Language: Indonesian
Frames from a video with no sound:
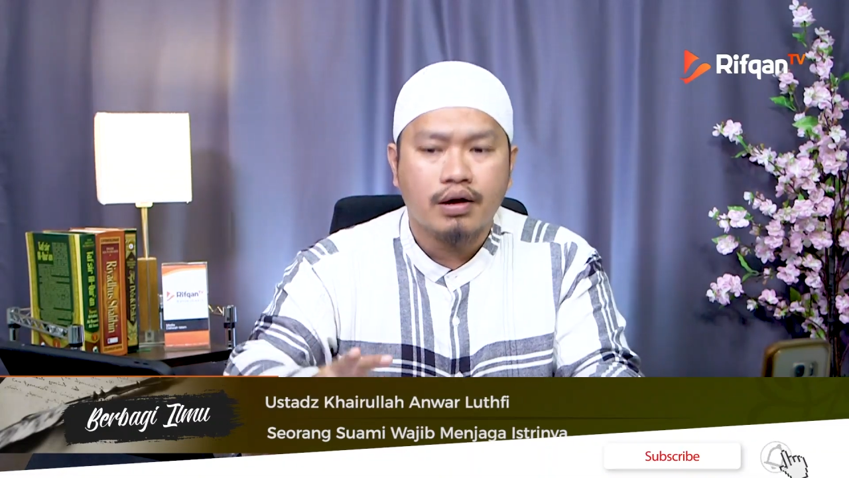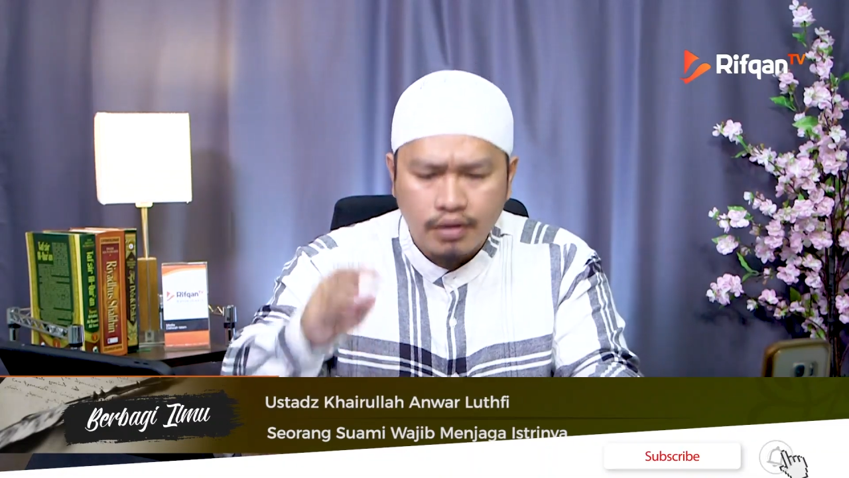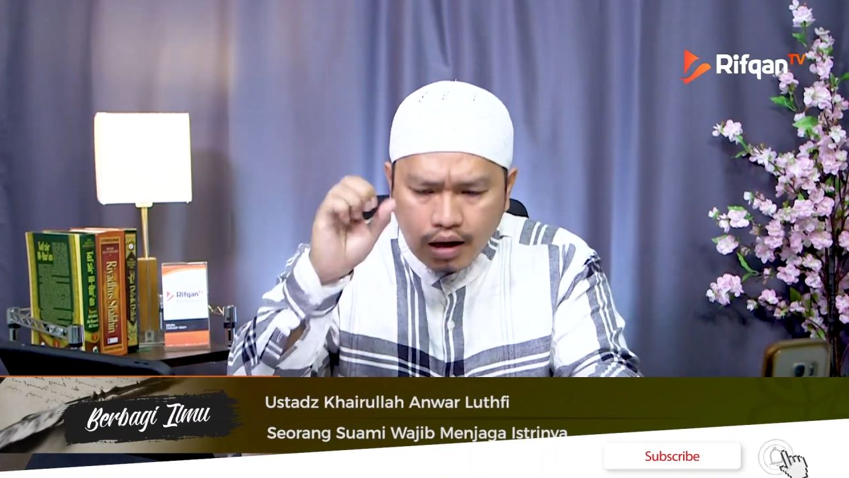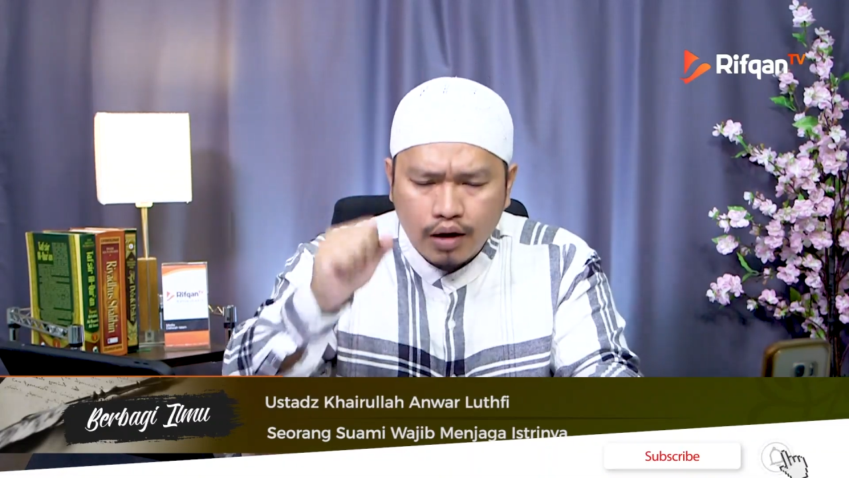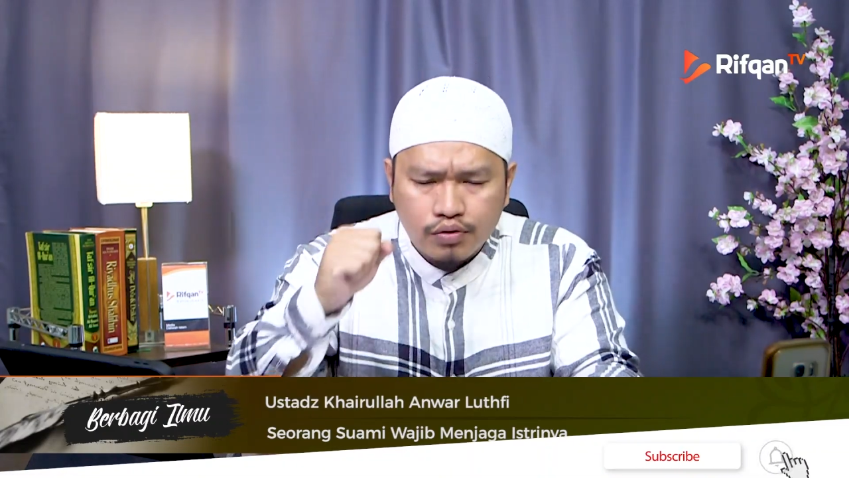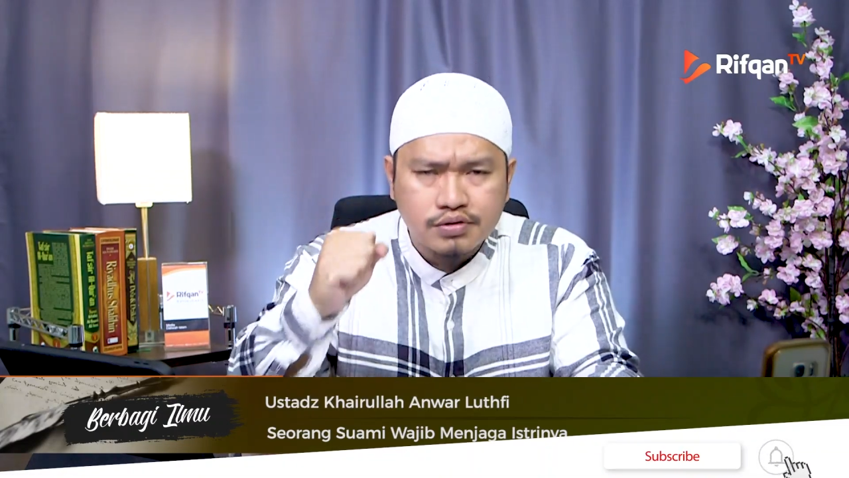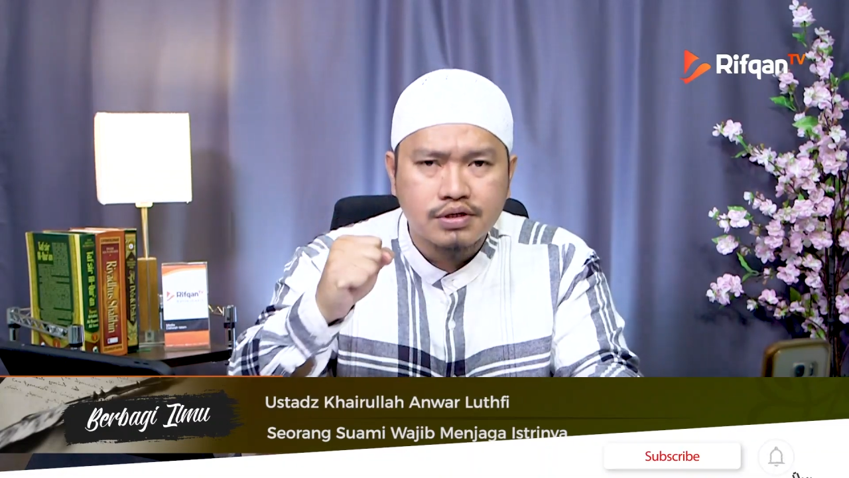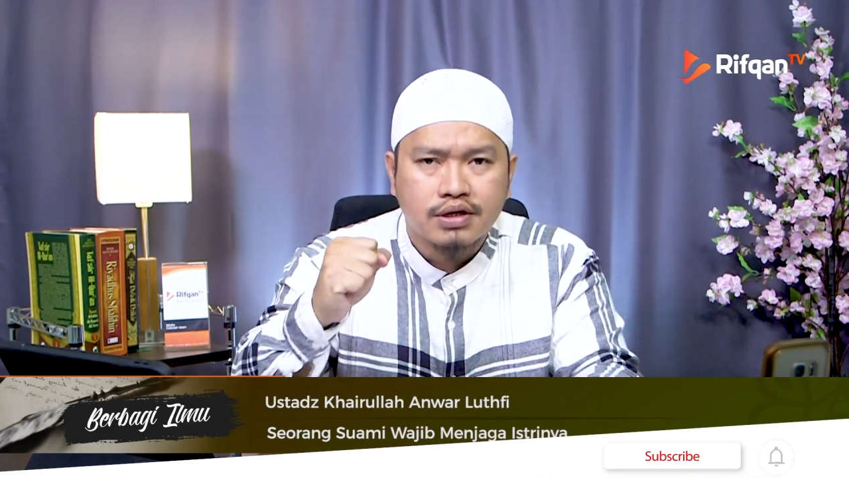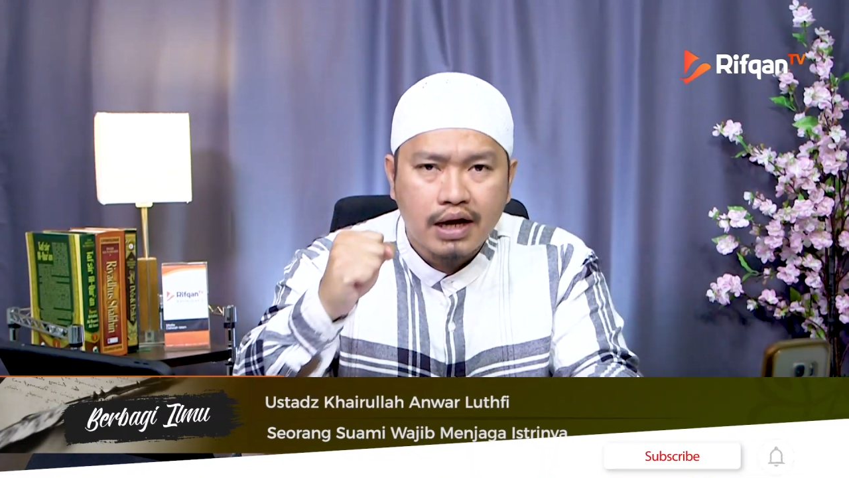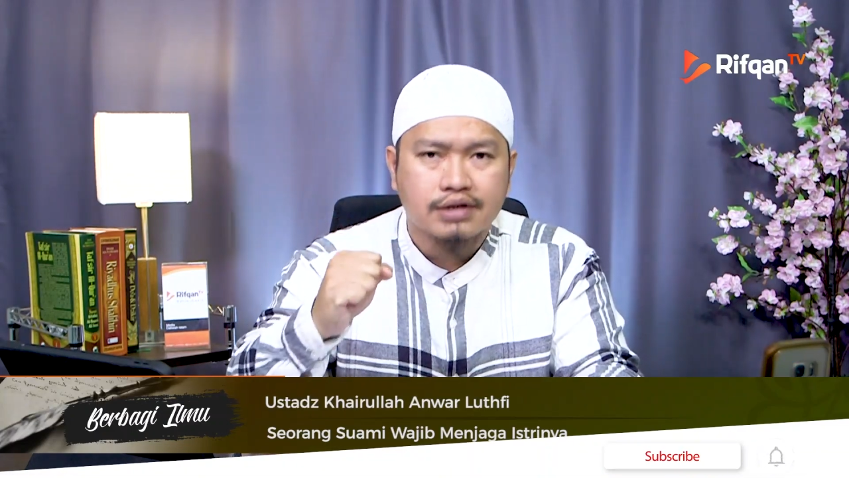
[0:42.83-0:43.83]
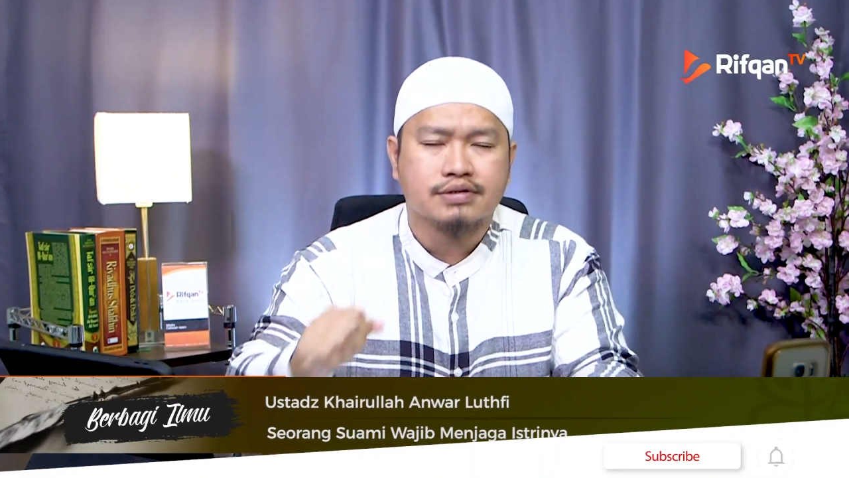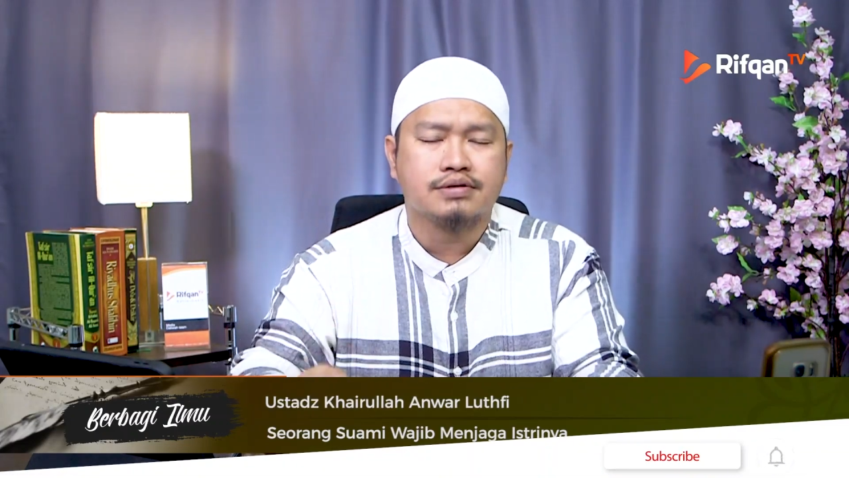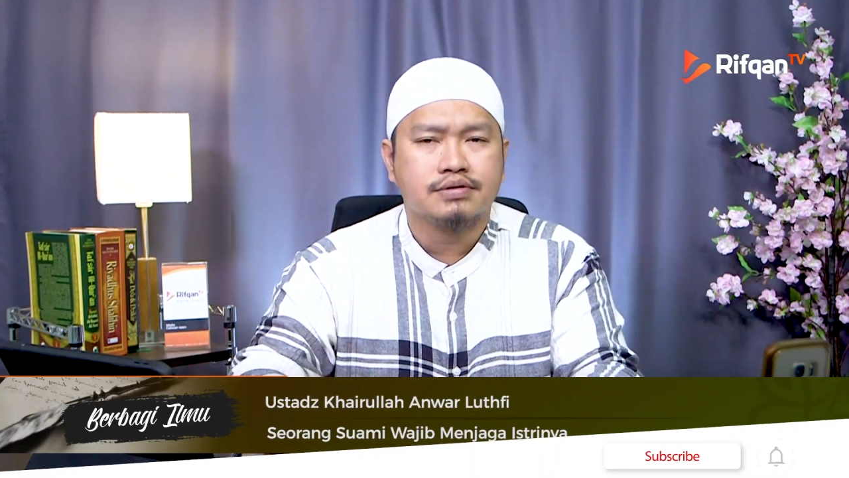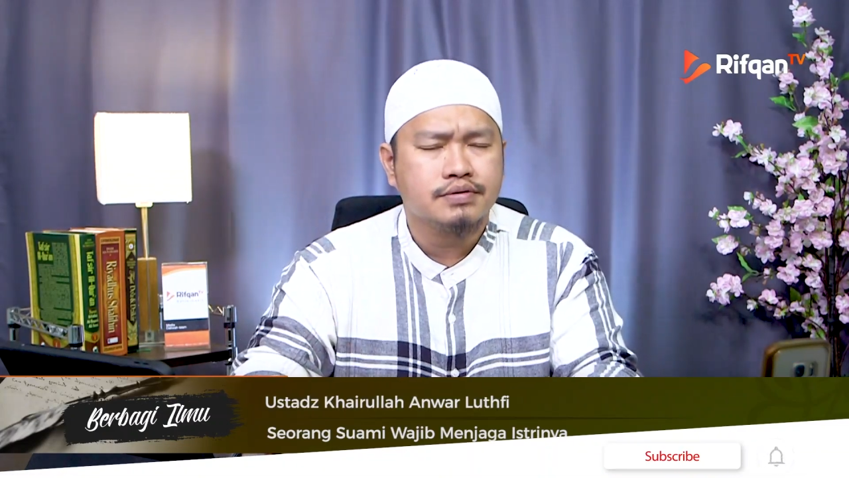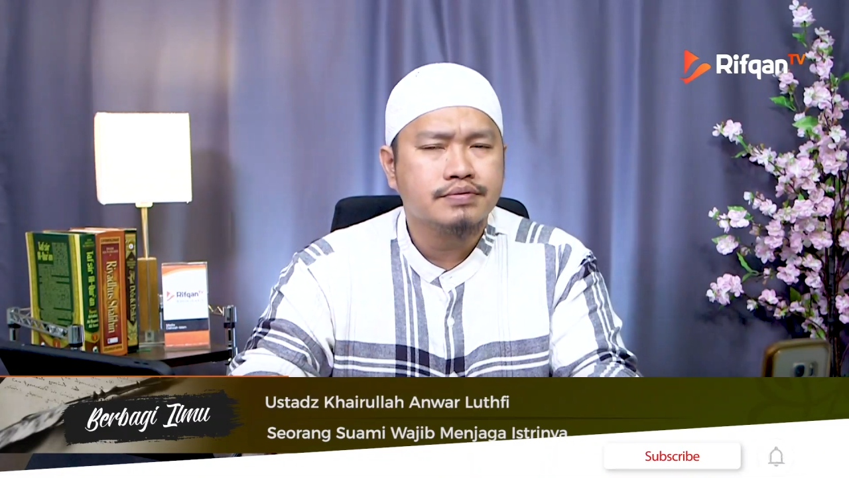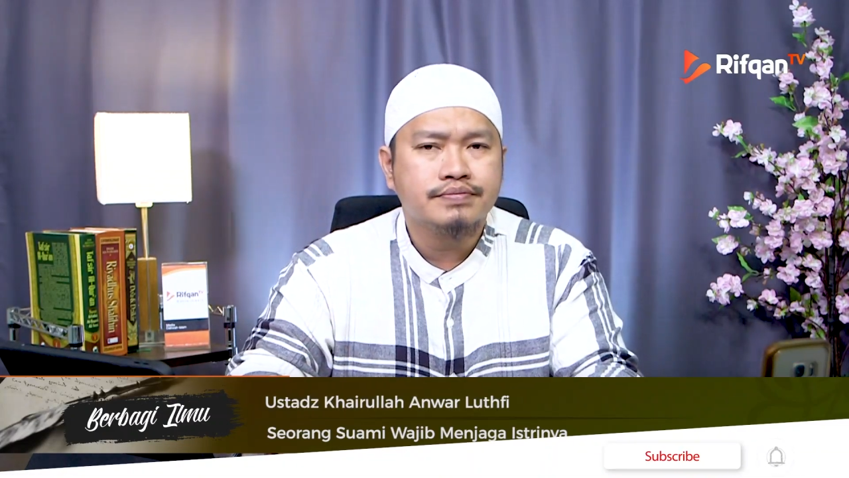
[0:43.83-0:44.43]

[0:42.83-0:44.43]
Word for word: Anda harus tegas.